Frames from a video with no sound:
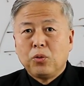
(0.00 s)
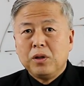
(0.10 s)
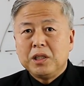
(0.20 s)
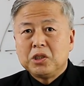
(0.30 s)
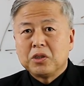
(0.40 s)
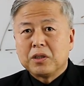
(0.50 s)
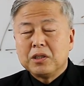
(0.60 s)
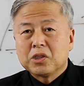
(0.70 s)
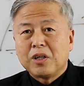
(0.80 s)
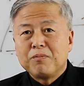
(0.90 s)

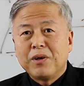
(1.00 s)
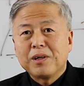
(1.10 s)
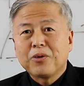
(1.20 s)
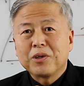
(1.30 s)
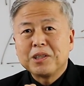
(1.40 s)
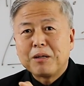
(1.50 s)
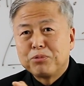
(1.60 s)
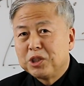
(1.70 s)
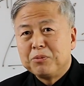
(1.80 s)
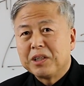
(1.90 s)
논리적인 설명을 거기에
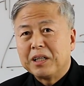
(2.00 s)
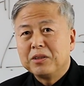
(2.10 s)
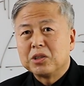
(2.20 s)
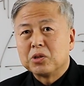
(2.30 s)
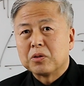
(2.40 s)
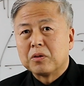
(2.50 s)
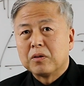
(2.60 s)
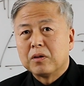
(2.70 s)
붙이면 안 되죠.